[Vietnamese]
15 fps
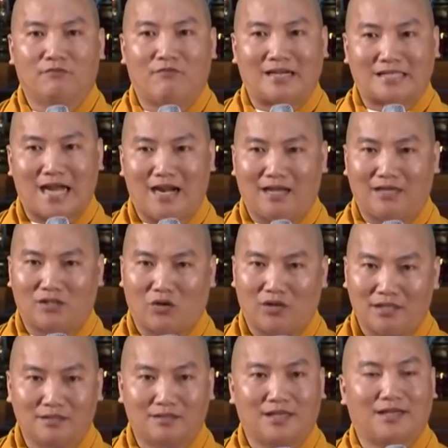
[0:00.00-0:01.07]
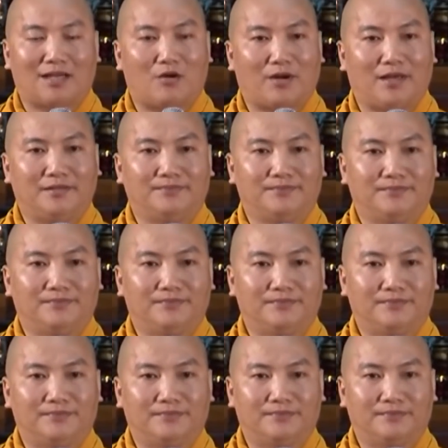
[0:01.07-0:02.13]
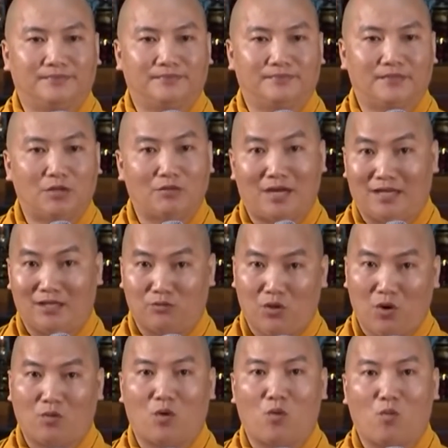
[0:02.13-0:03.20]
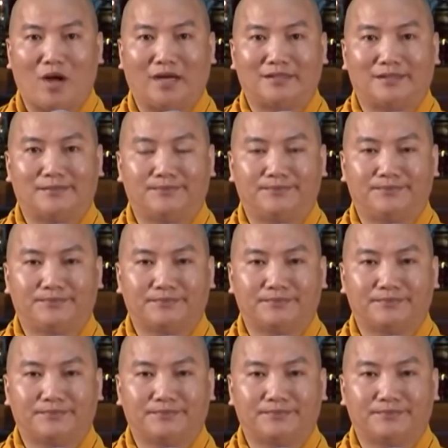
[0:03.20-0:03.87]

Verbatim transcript: và trả lời cho được cái câu này. Điều này là điều vô cùng quan trọng.